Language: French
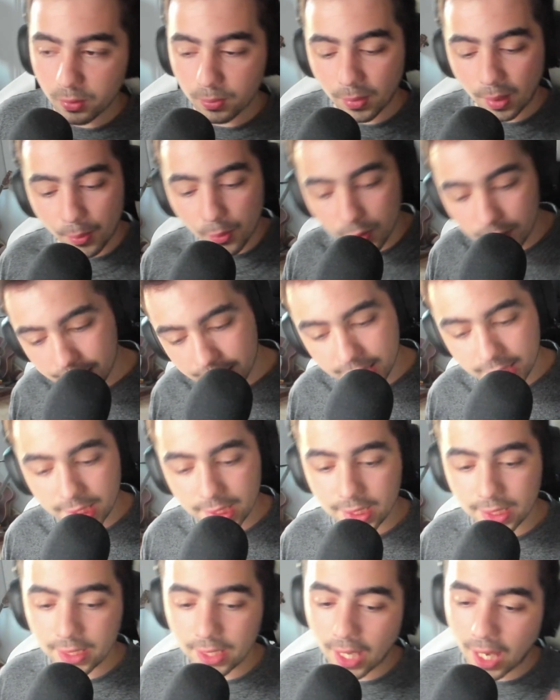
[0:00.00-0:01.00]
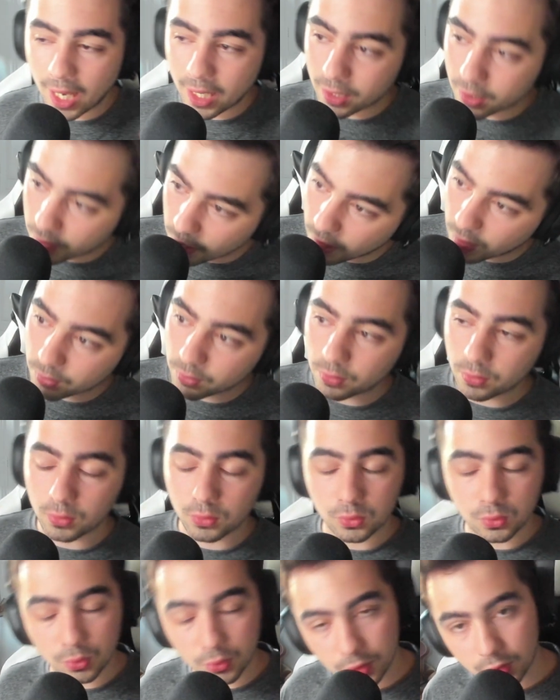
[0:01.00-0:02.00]
Mamoki, Agorn,
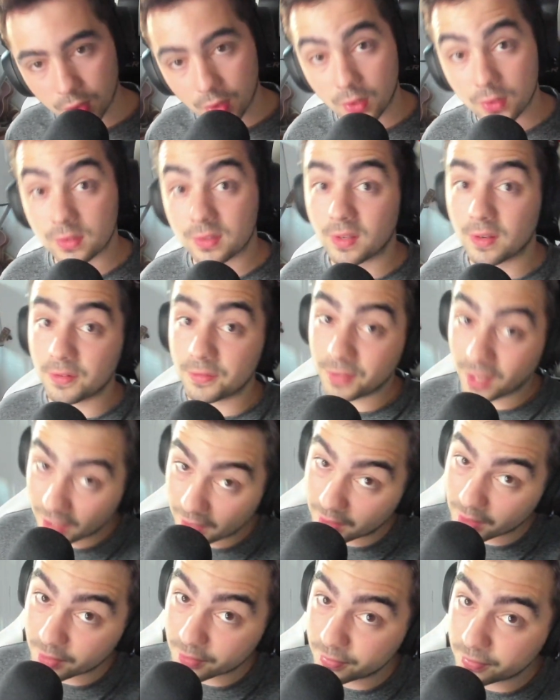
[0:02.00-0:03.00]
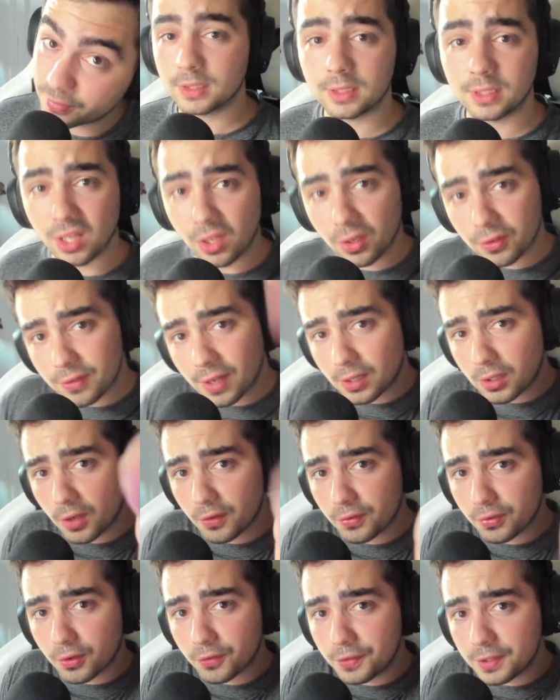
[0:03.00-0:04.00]
Doggers, Varkov. Alors
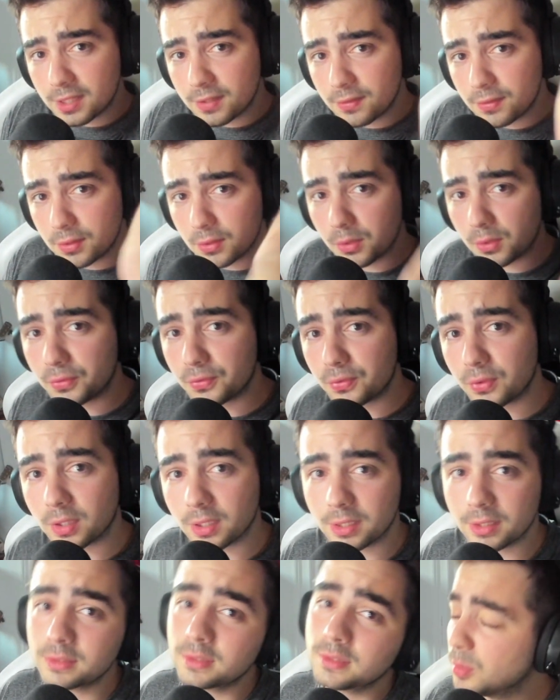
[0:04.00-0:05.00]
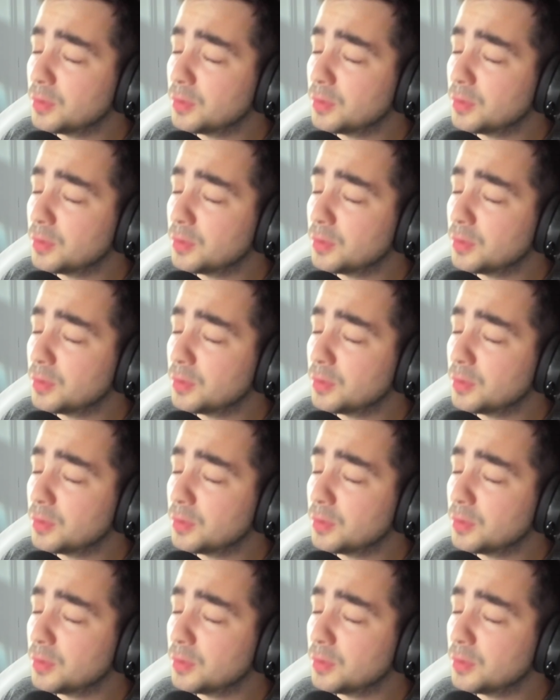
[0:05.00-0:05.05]
Varkov, refais des vidéos, enfoiré.